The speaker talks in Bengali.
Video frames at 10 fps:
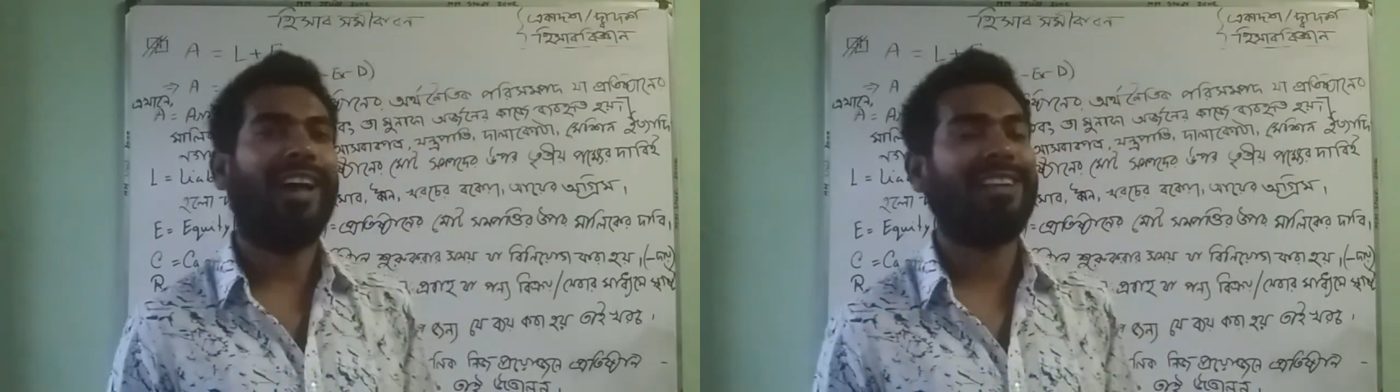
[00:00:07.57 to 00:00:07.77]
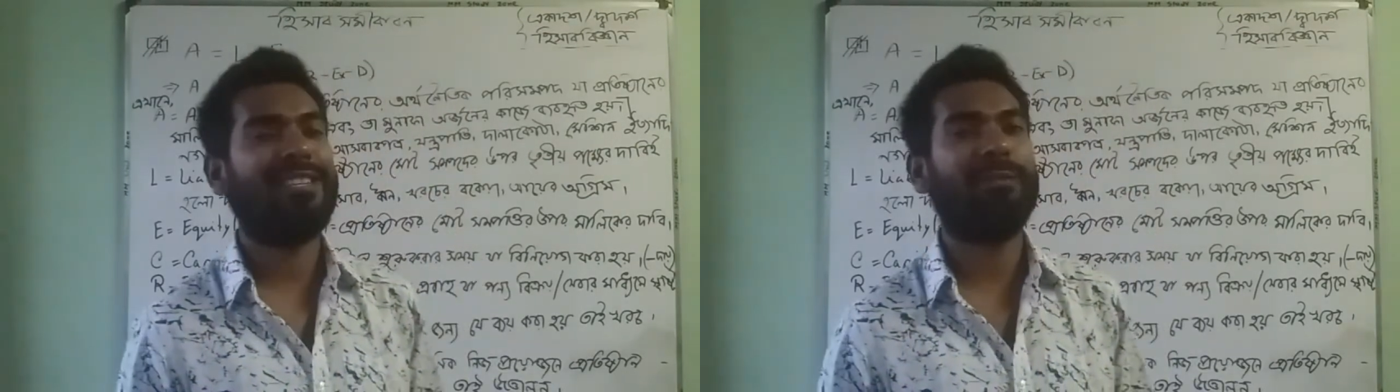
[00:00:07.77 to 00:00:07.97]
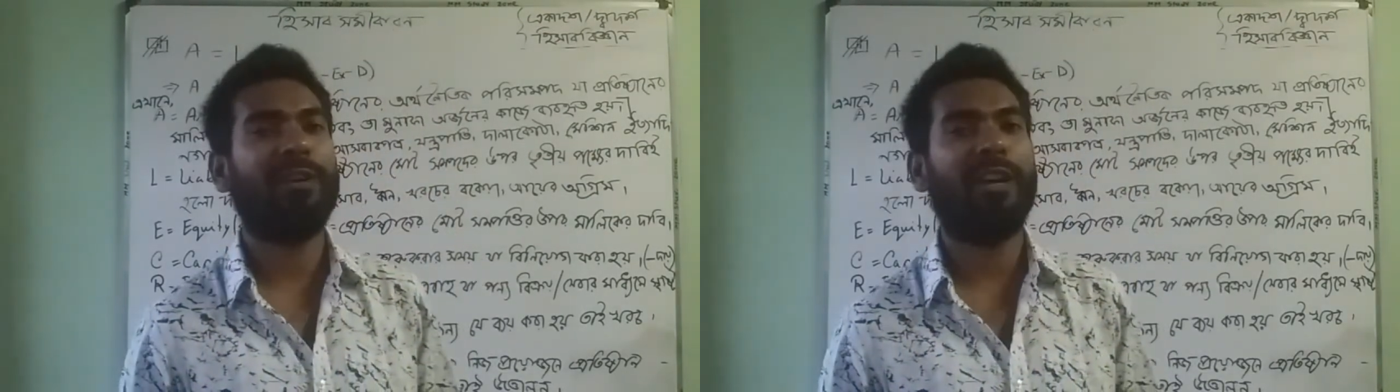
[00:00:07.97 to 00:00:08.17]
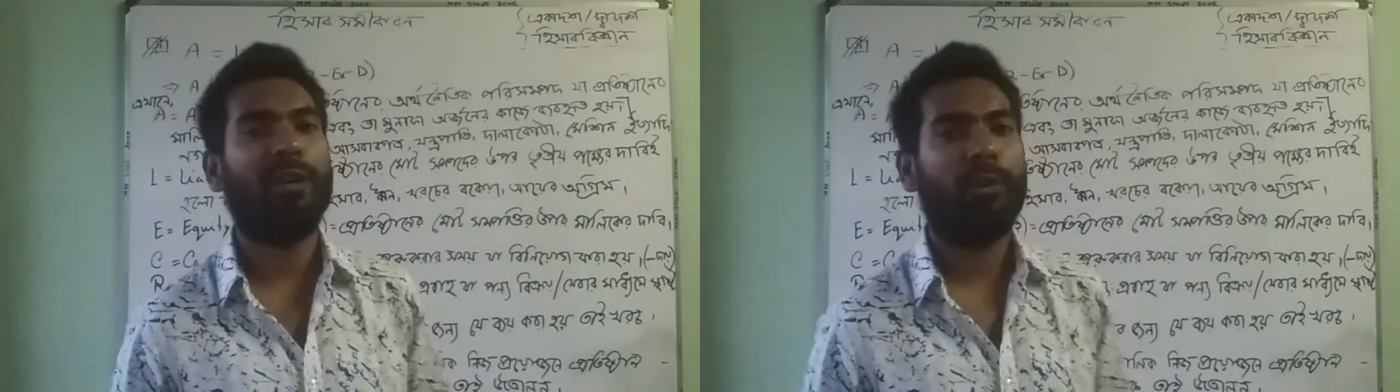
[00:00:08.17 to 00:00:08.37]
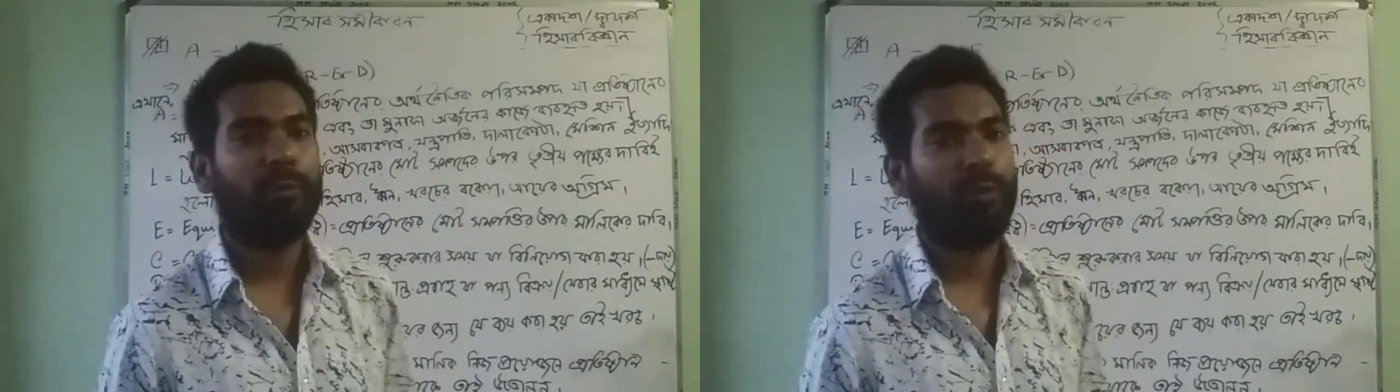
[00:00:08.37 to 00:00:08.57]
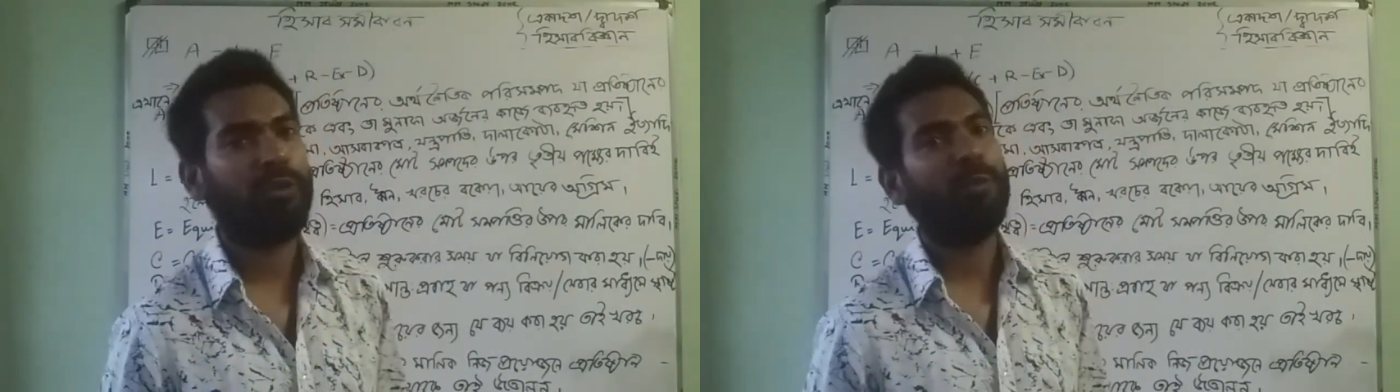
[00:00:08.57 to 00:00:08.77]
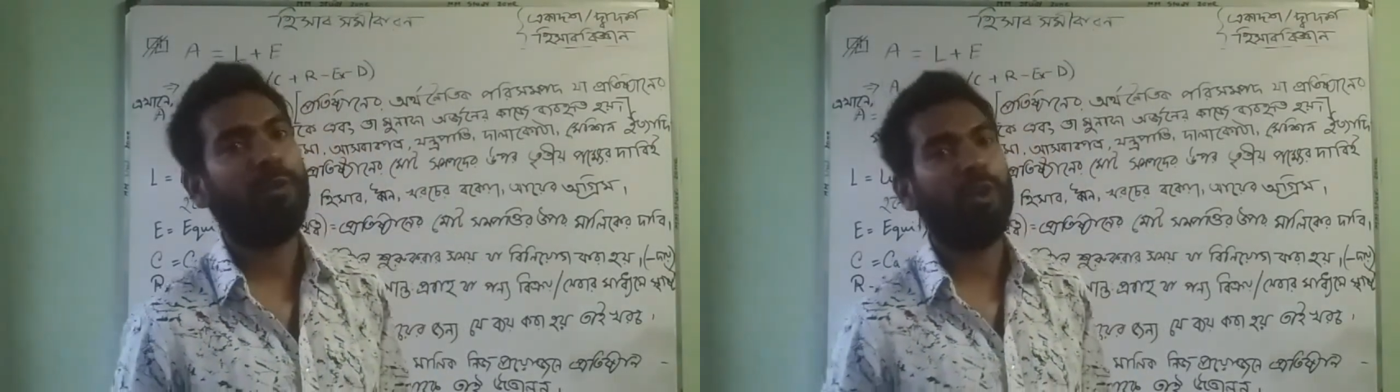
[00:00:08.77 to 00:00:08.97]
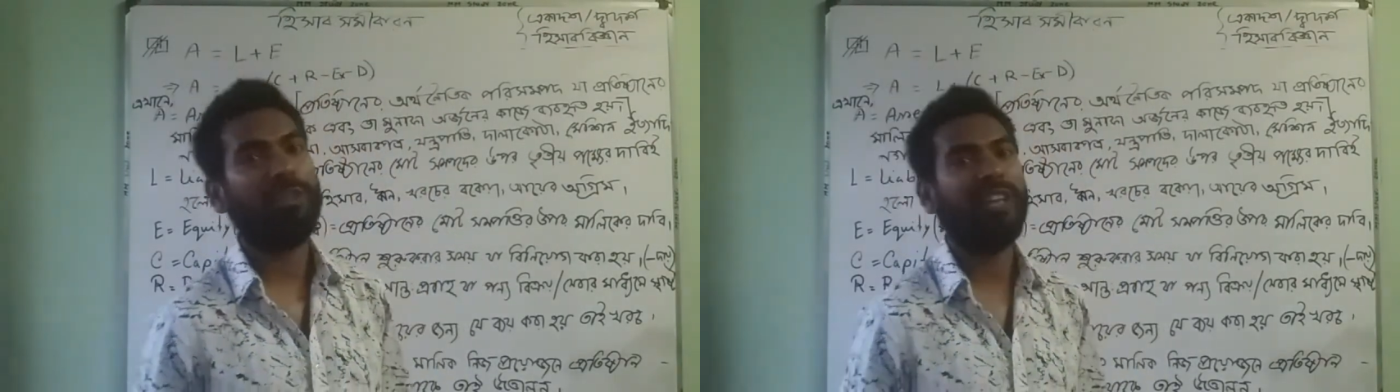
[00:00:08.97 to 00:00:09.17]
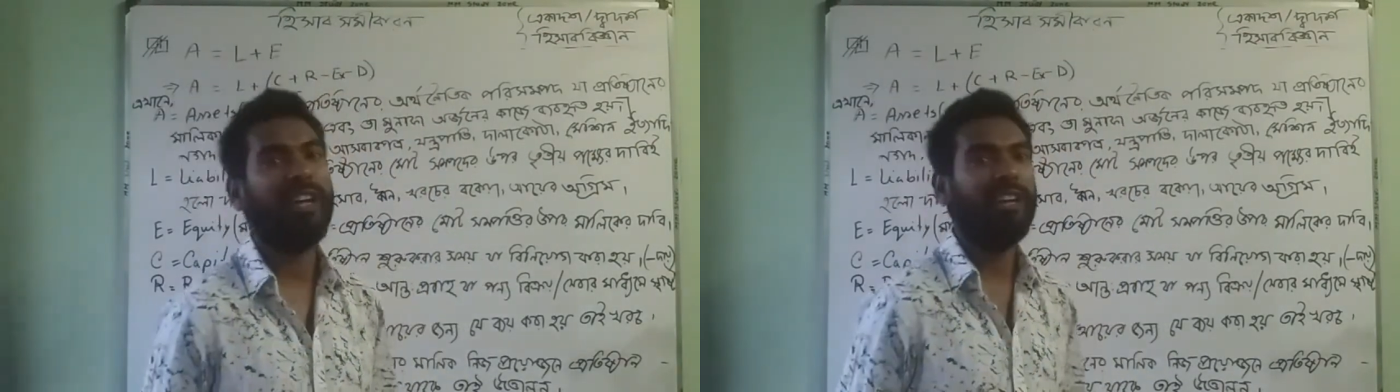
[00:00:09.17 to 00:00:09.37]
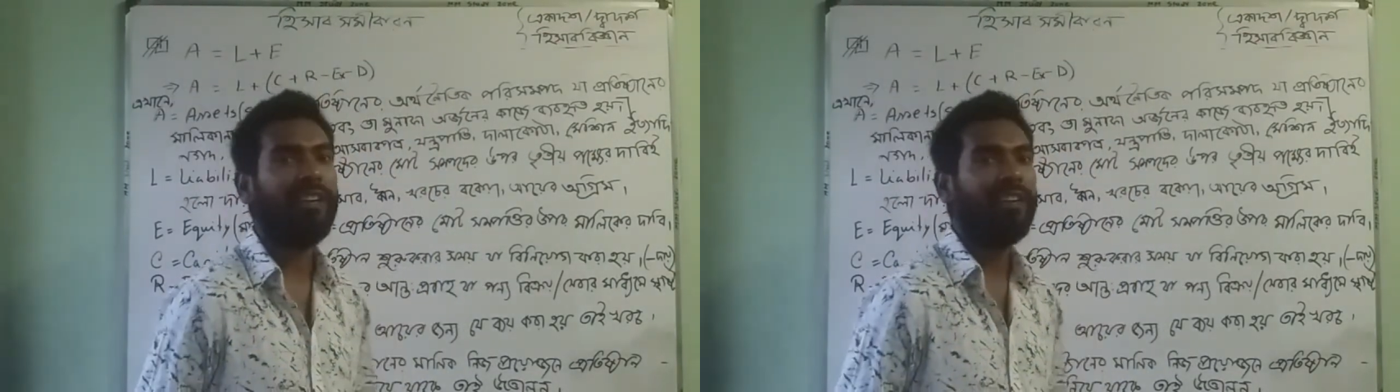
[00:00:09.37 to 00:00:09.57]
আজ আমরা প্রথম
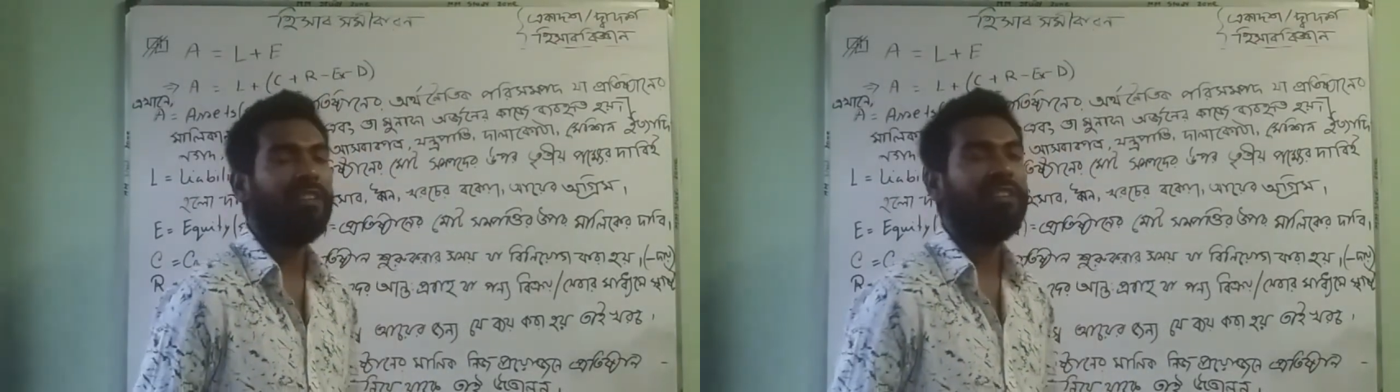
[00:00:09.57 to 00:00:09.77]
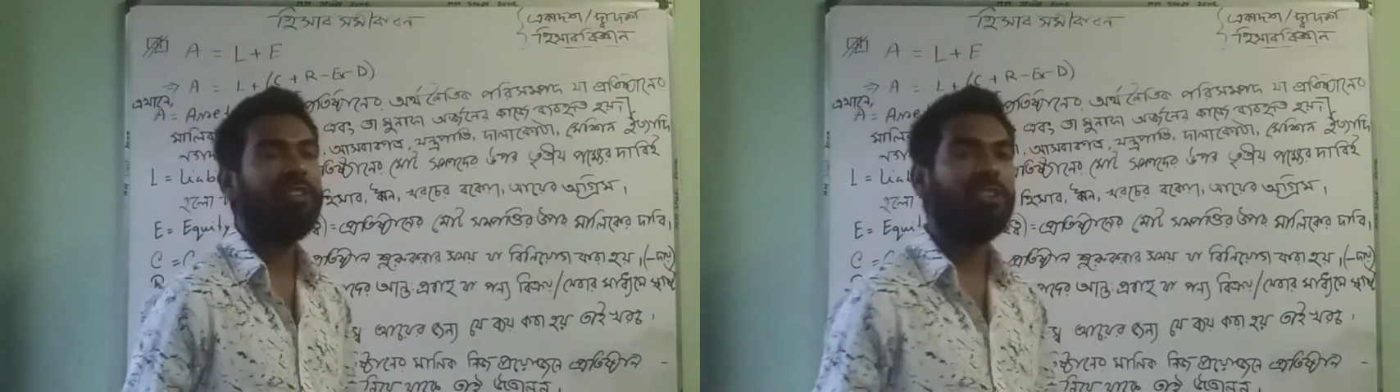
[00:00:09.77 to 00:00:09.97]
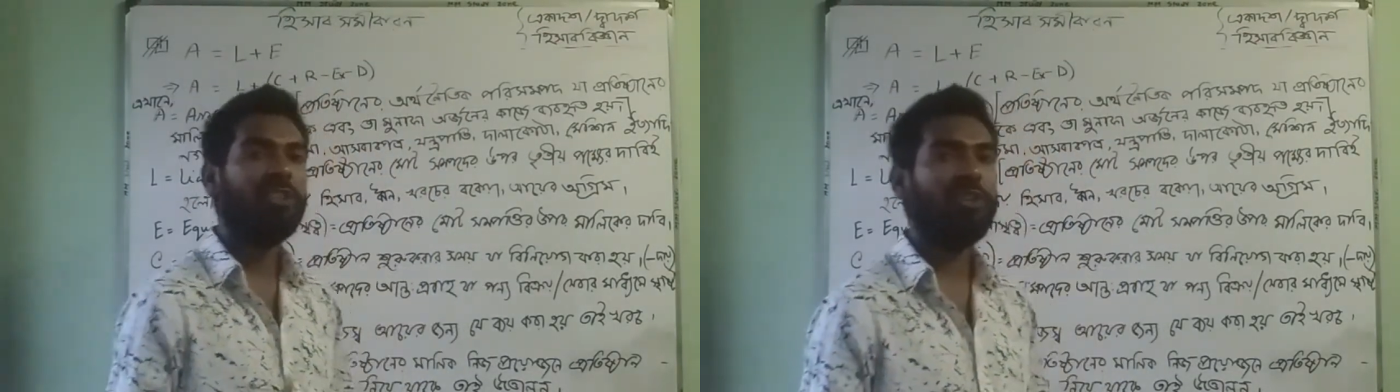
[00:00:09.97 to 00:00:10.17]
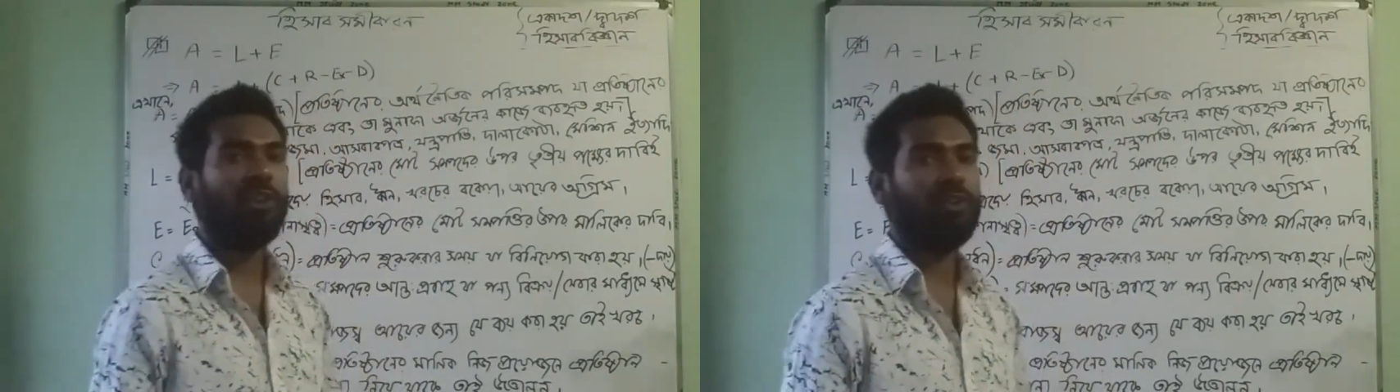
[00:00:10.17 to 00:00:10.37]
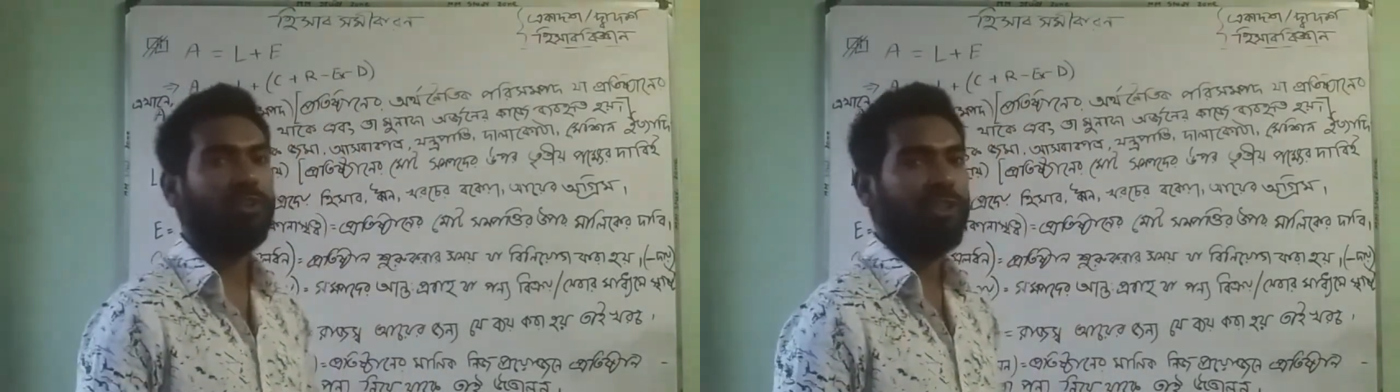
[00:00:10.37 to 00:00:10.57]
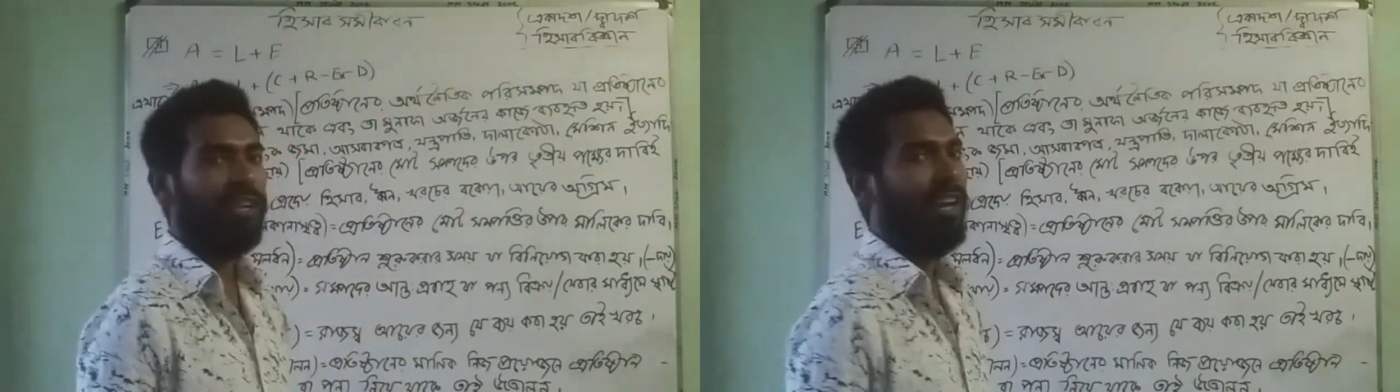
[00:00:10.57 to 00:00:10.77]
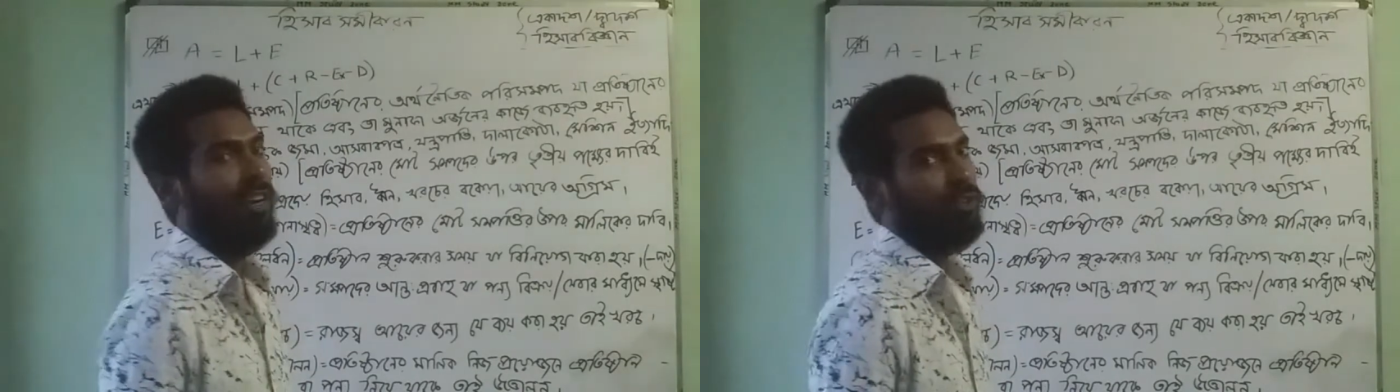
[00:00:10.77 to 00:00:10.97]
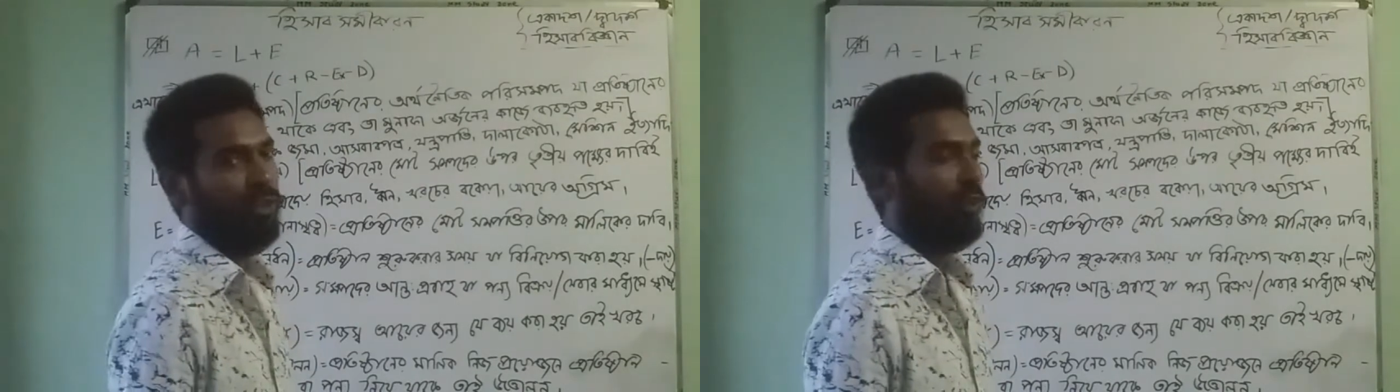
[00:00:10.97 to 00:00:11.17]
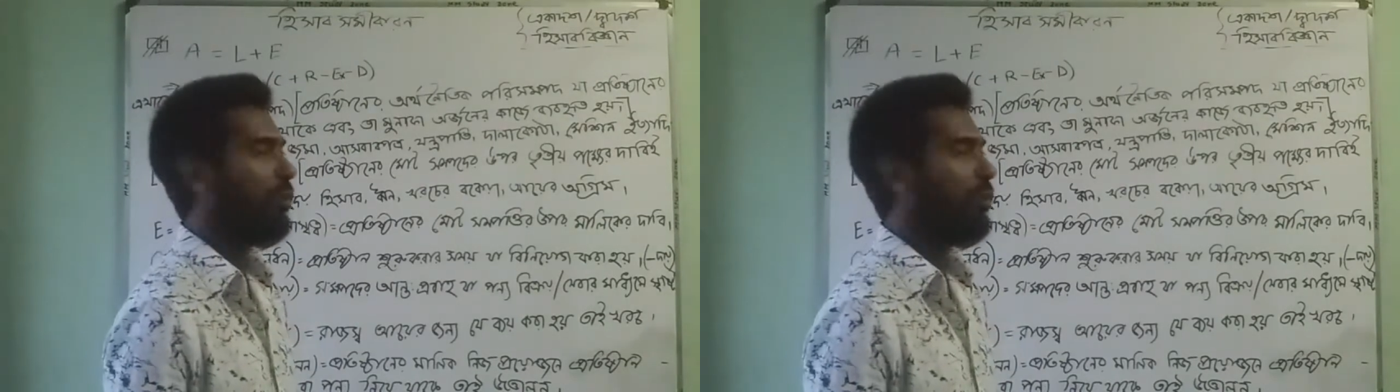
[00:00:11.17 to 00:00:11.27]
অধ্যায়ের তৃতীয় অংশ নিয়ে আলোচনা